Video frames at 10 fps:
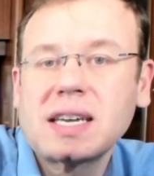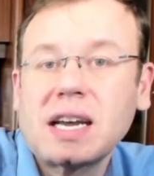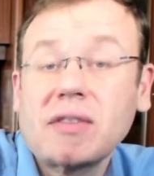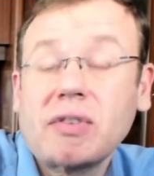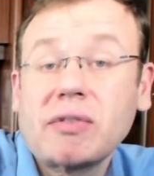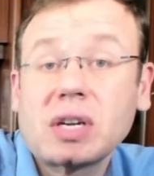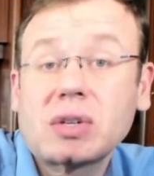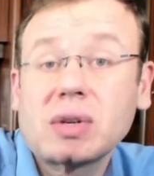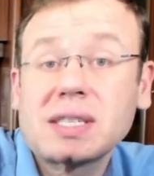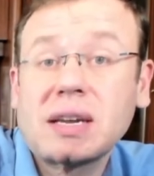Wenn wir
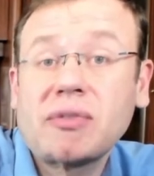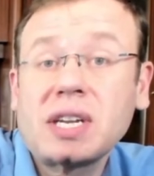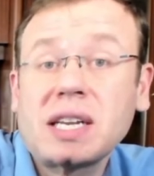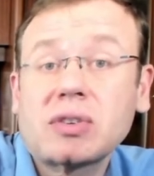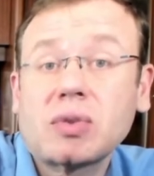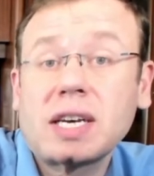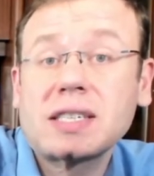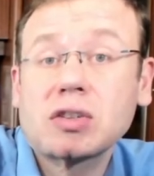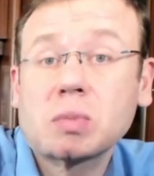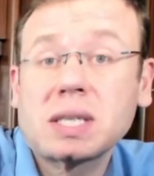natürlich sehr viel
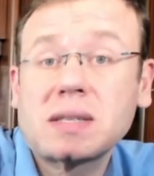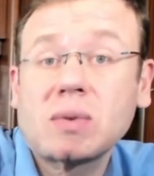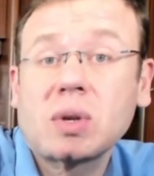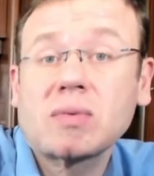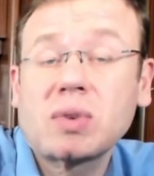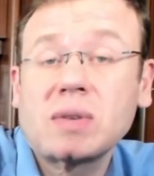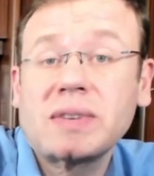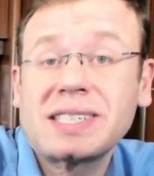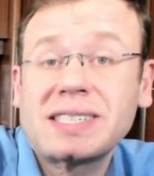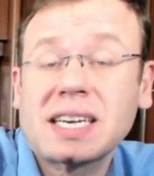Tracer spritzen würden, würden
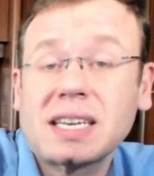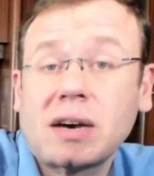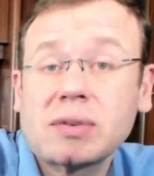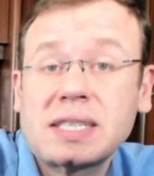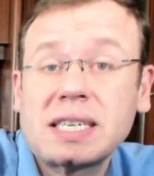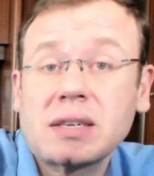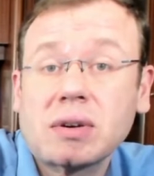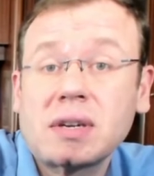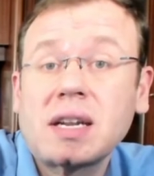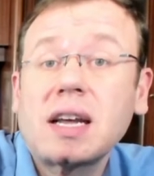wir sehr genau sehen
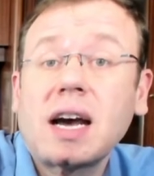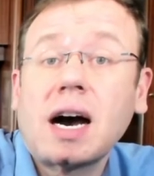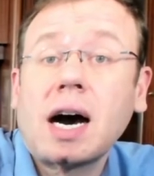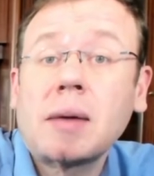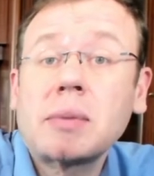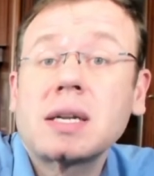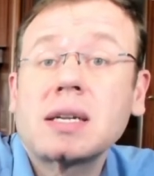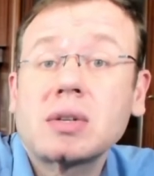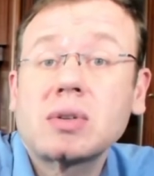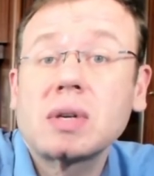können, aber
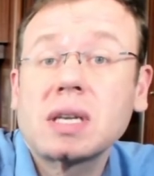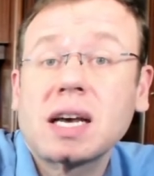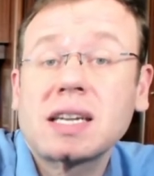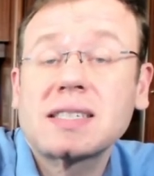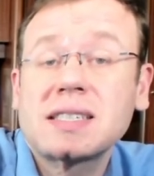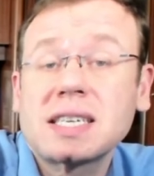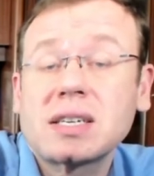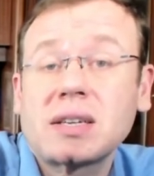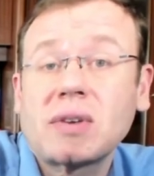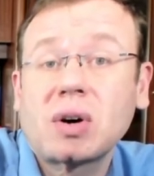natürlich hat das
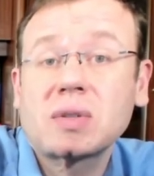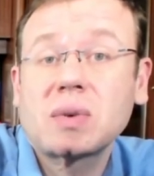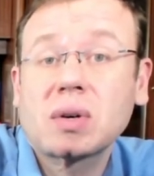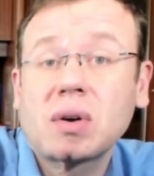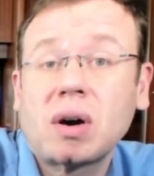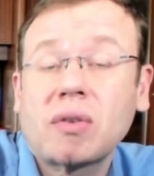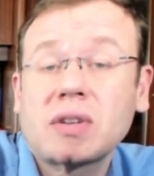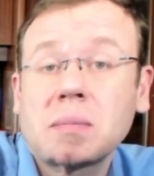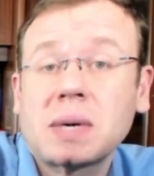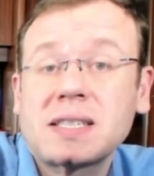negative Auswirkungen auf
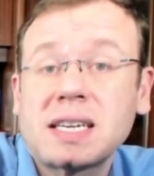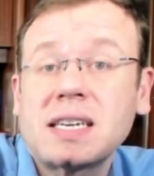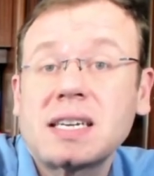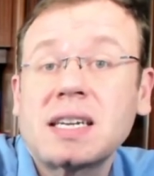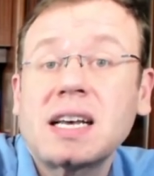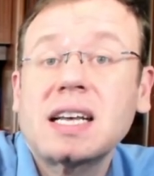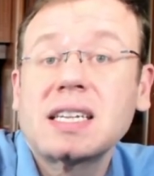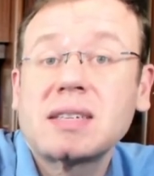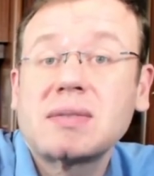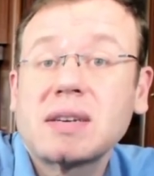den Patienten.
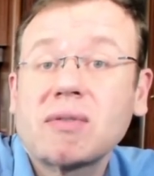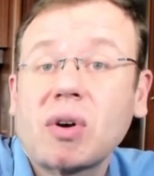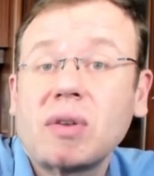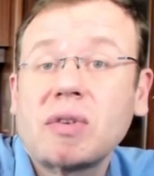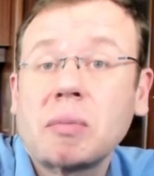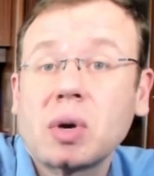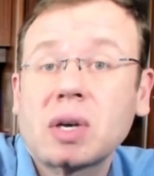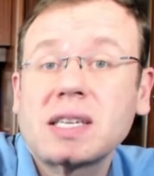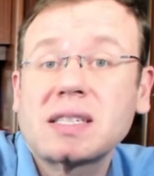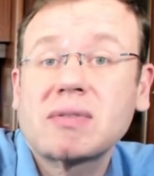Deswegen wollen wir
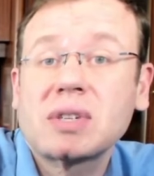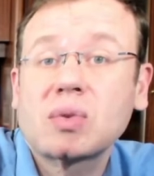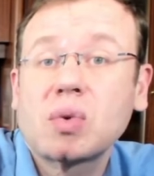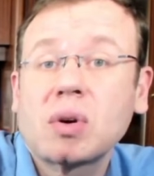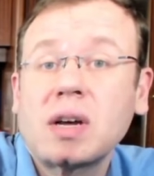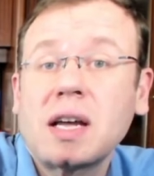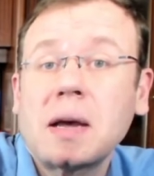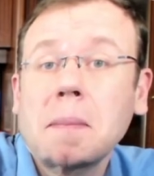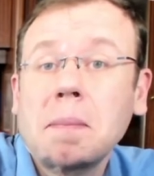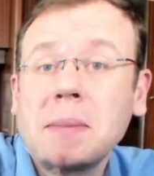möglichst versuchen,
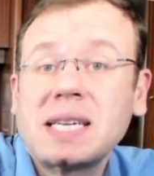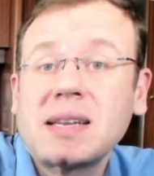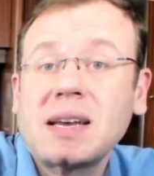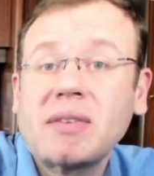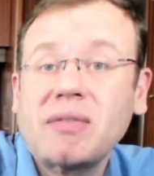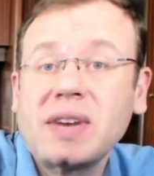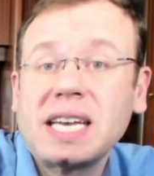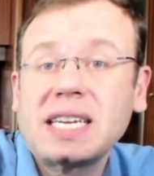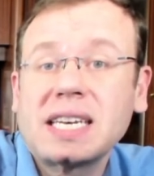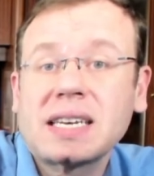mit
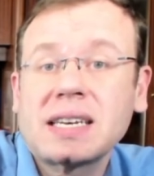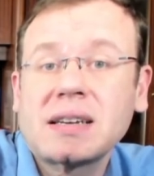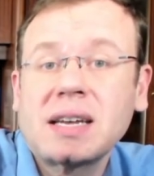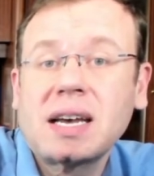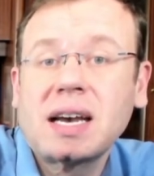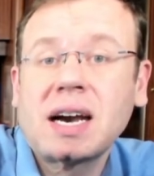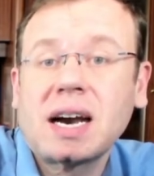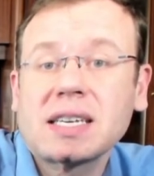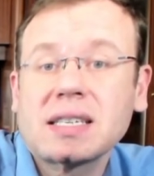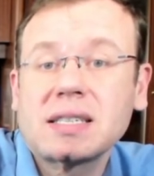wenigen
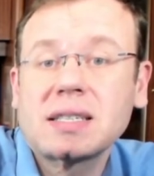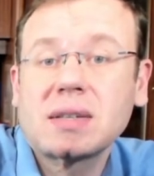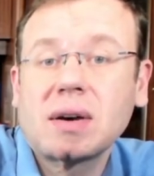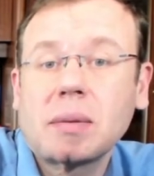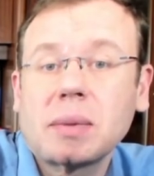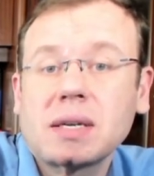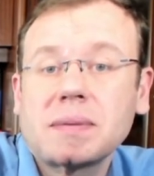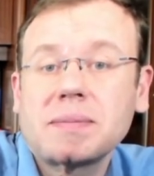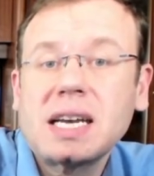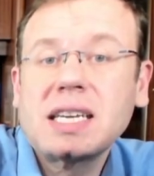Ereignissen zu
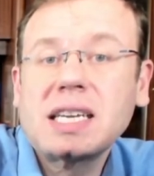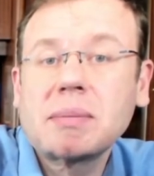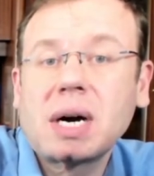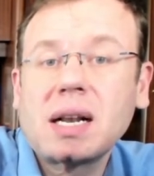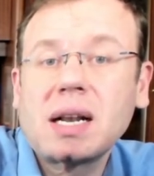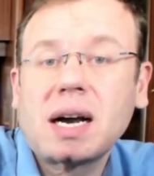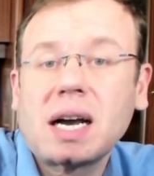arbeiten. Hier mal ein